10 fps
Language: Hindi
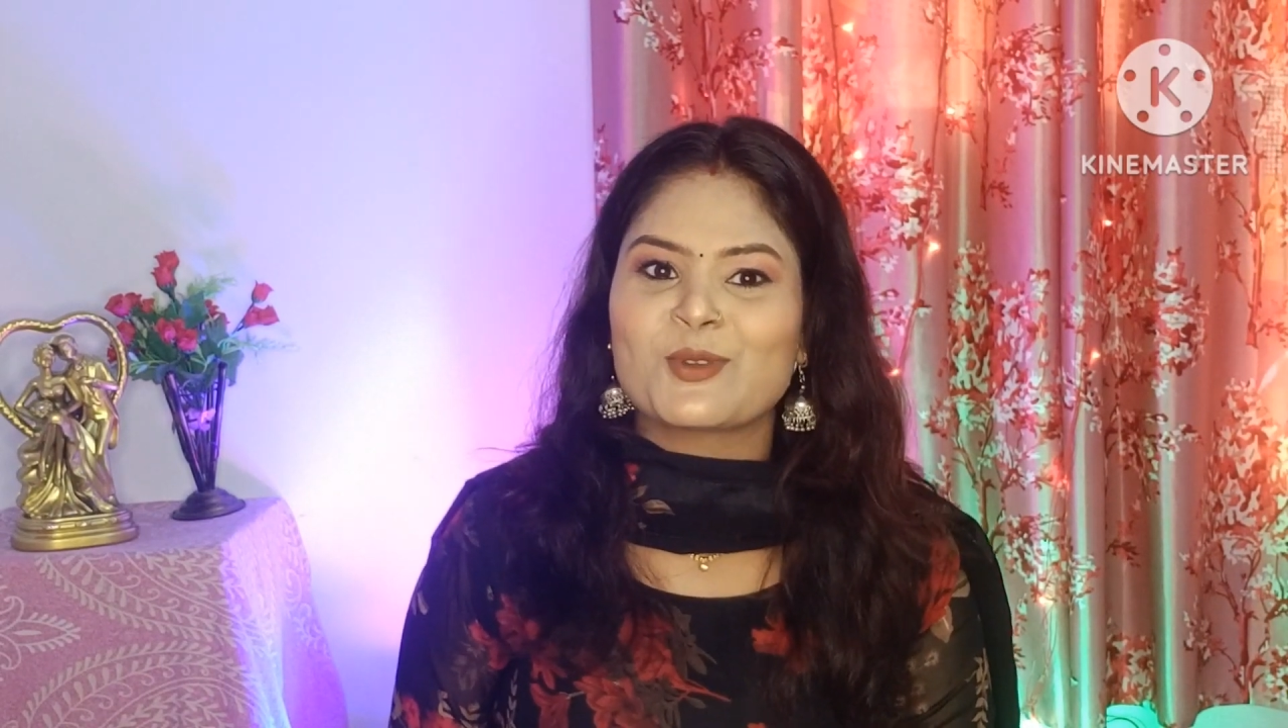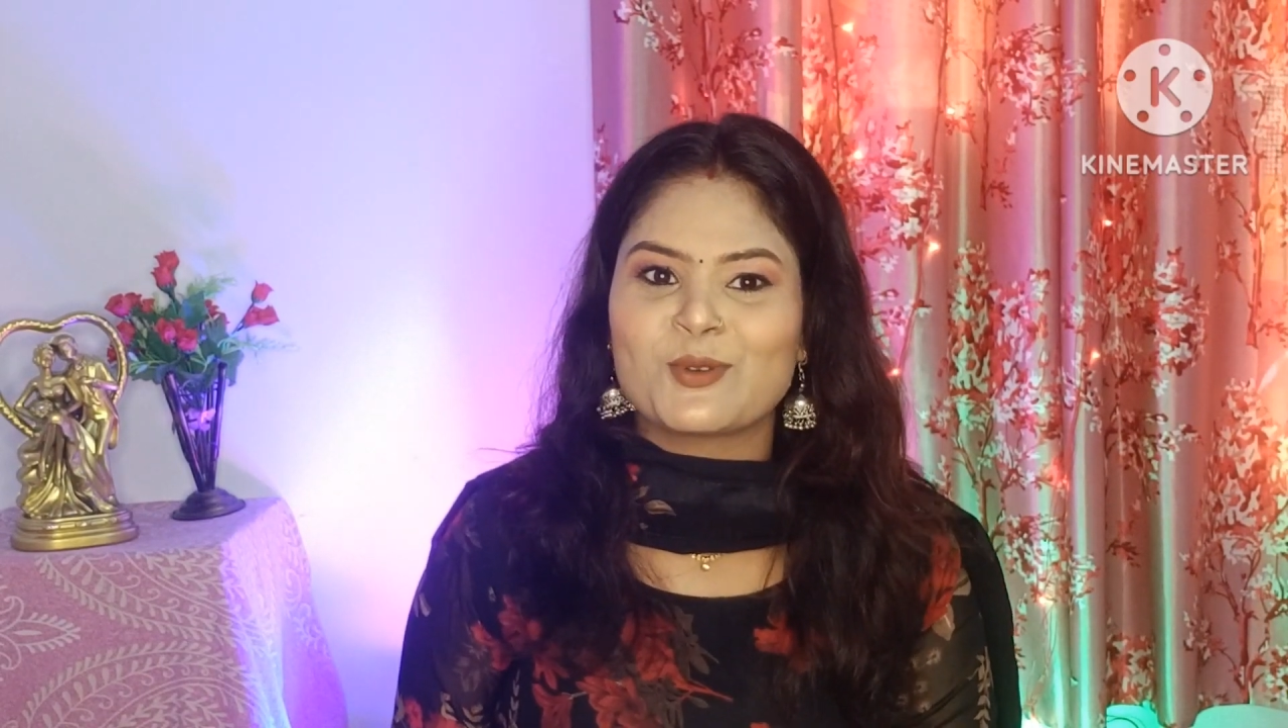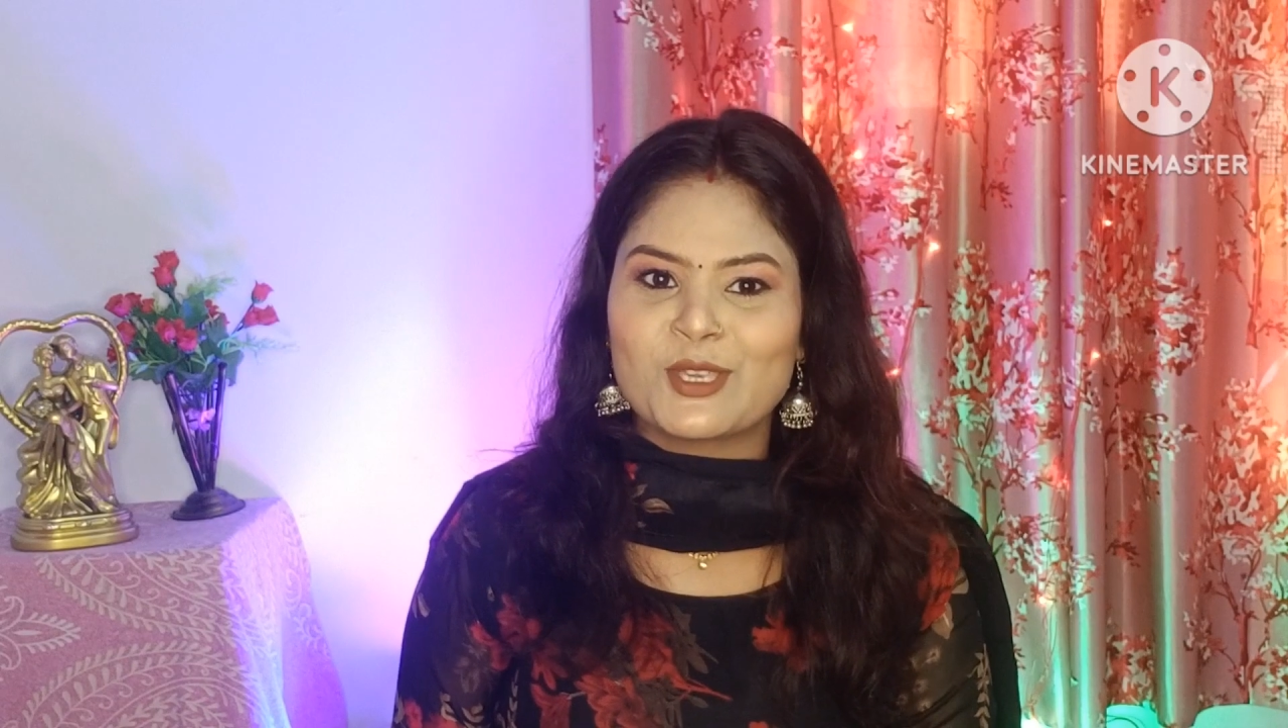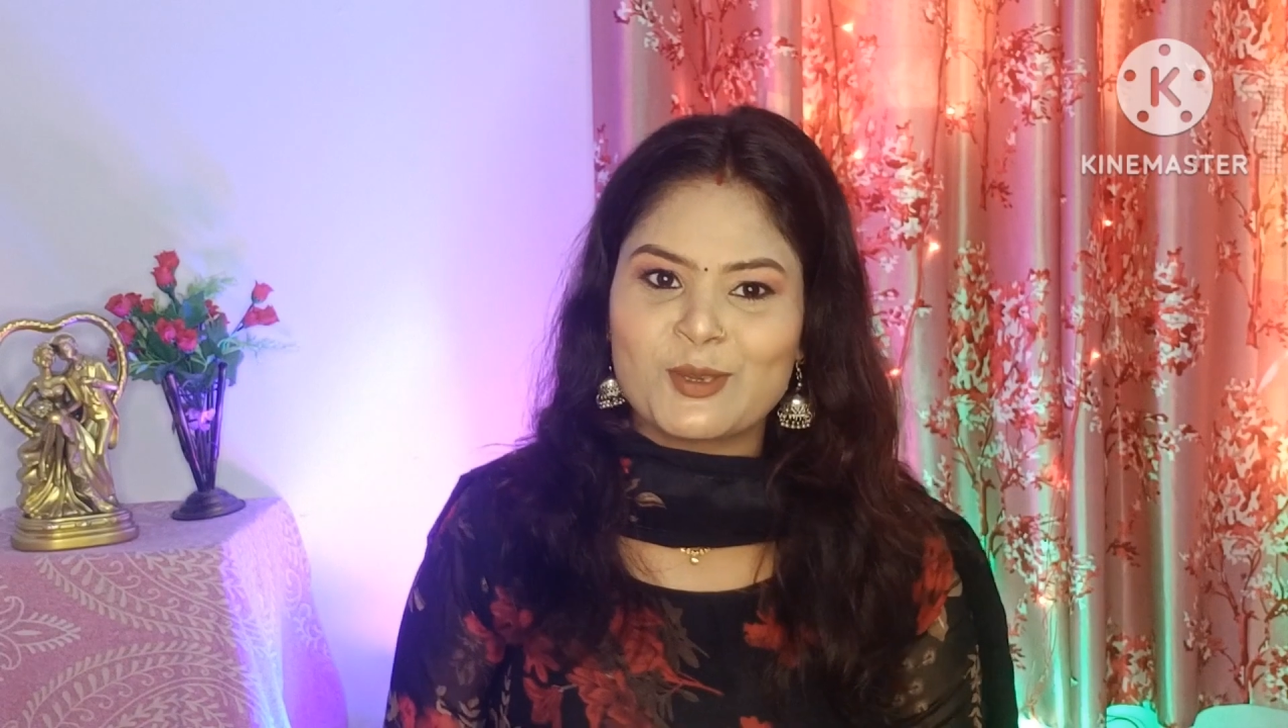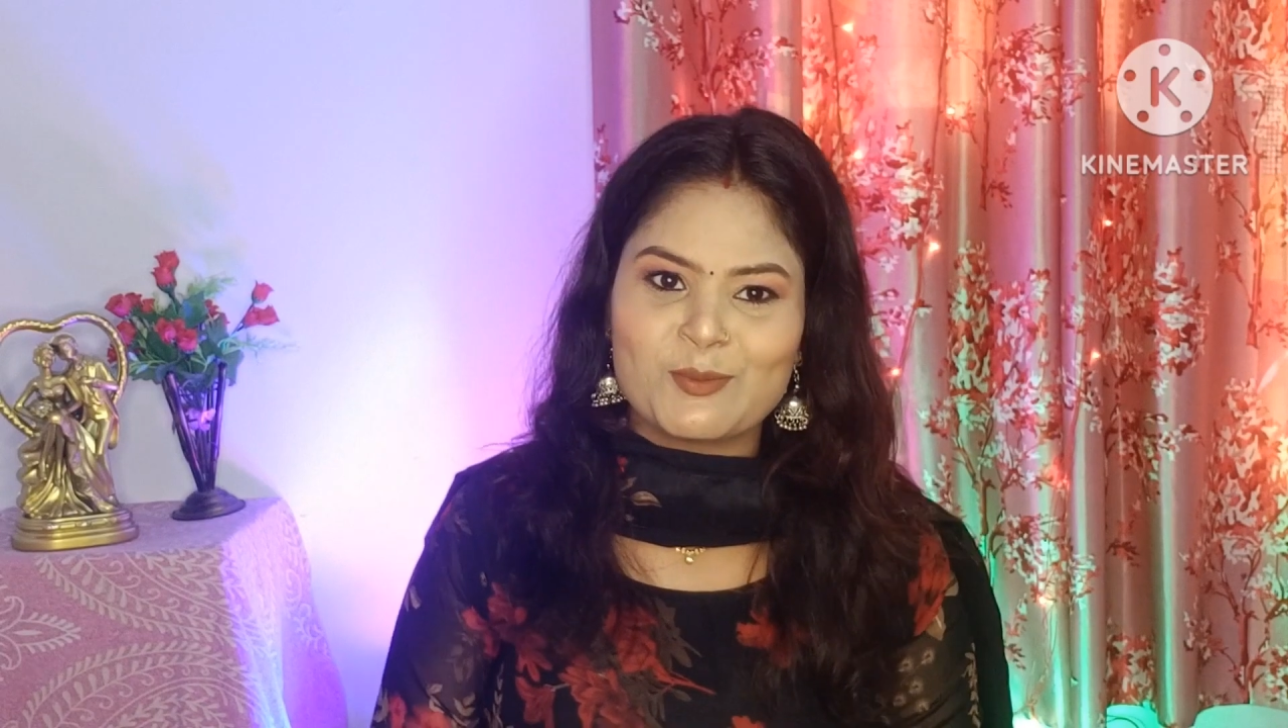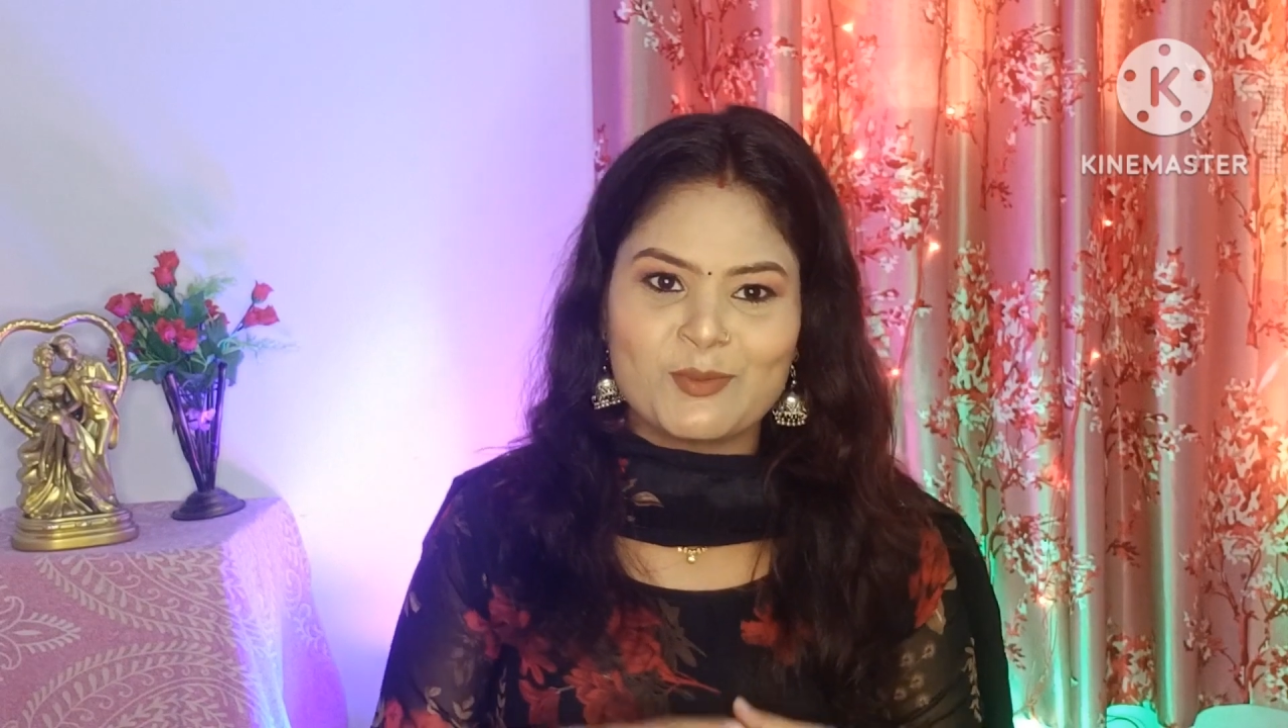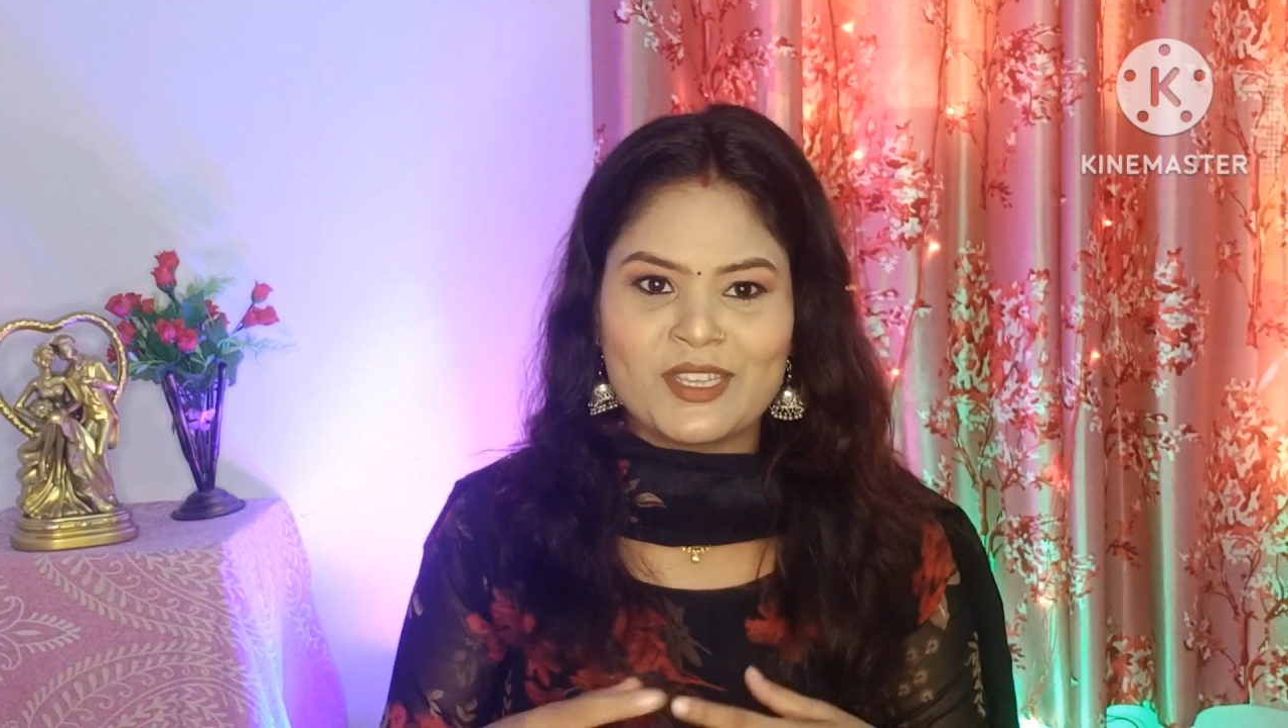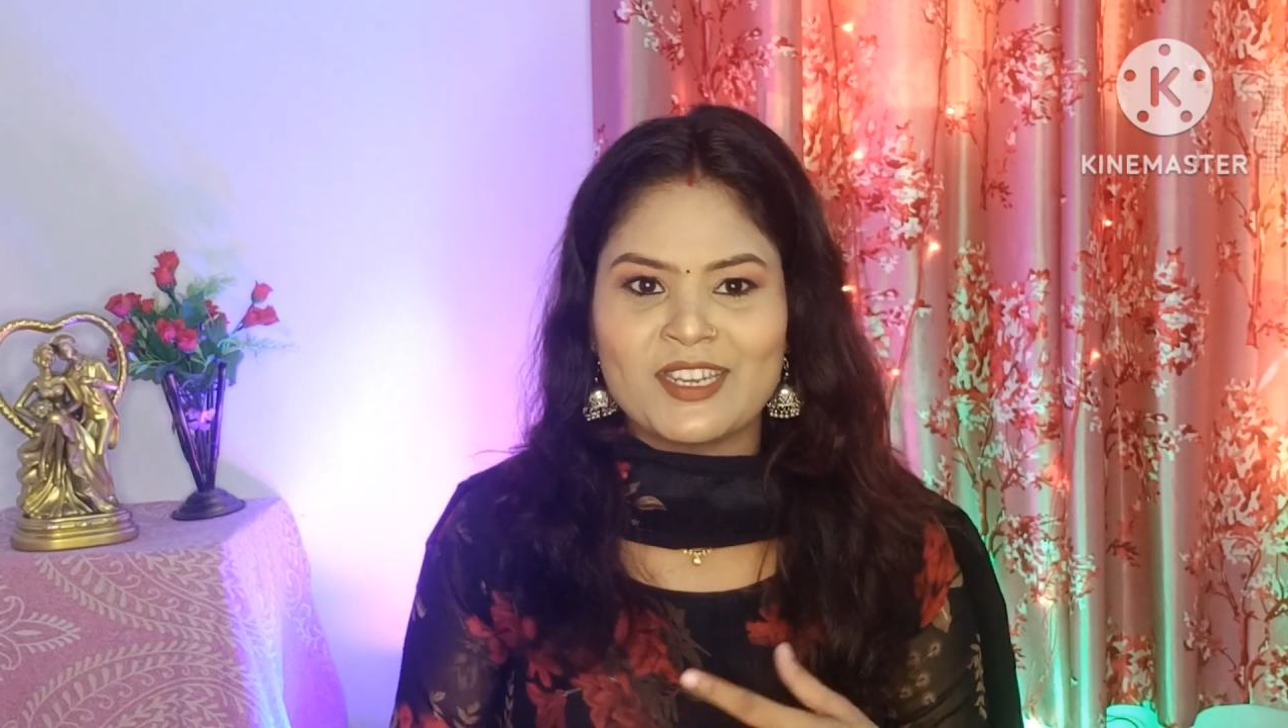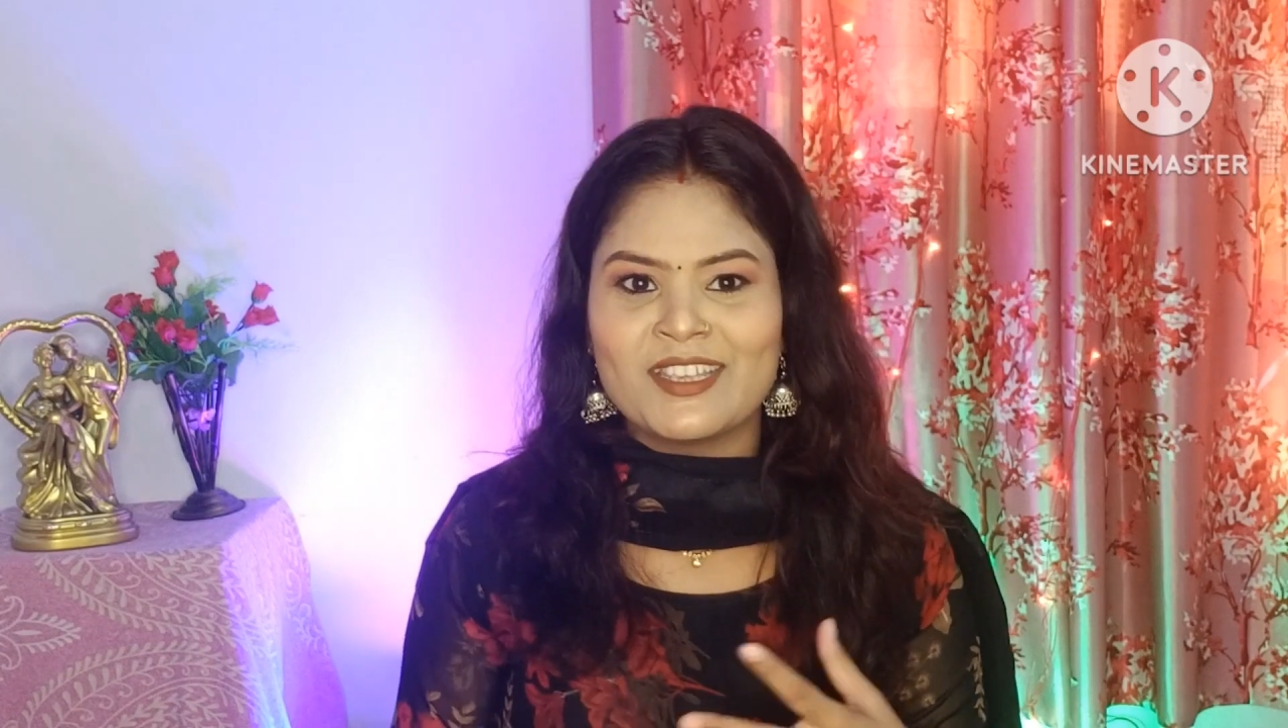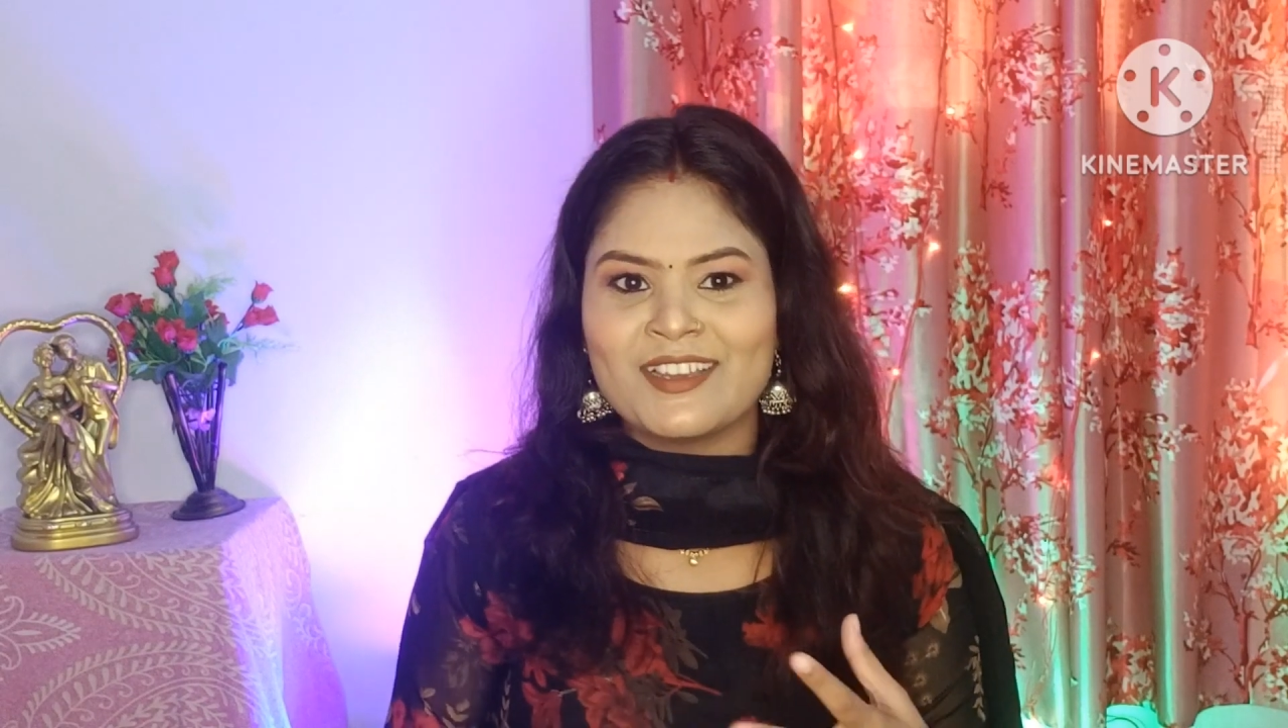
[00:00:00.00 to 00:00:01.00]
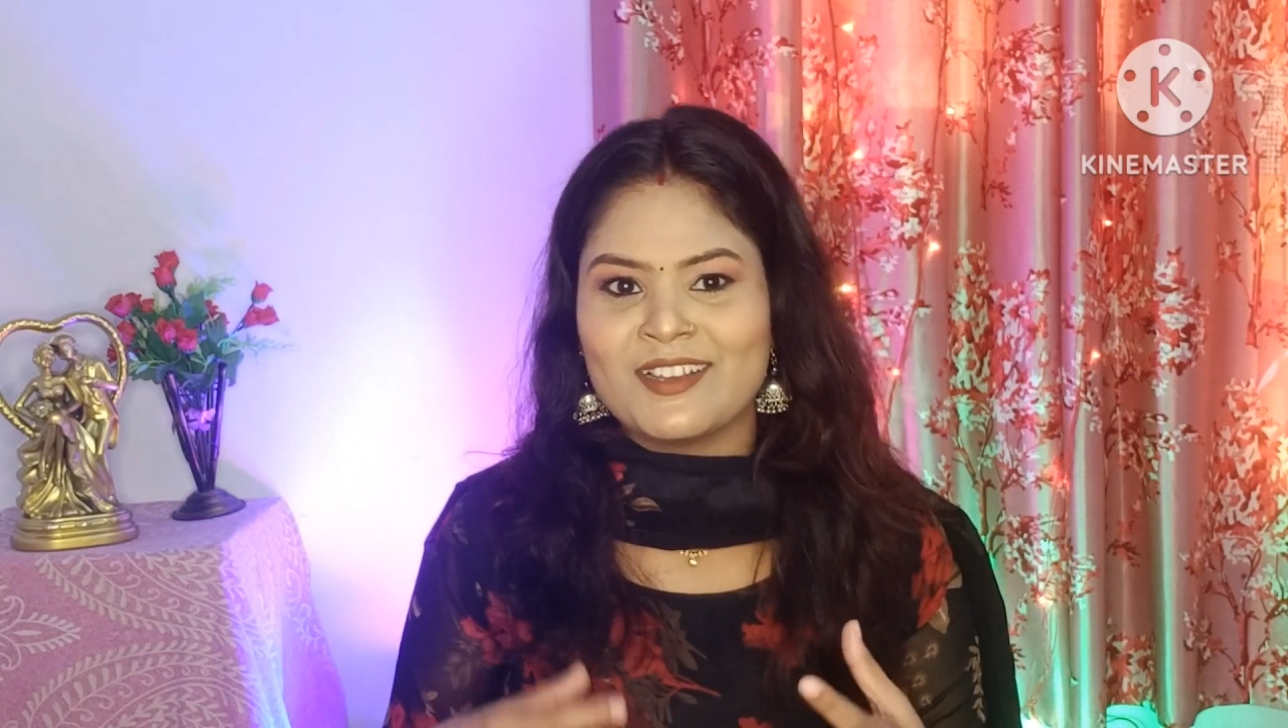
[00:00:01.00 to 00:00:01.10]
क्योंकि मेरी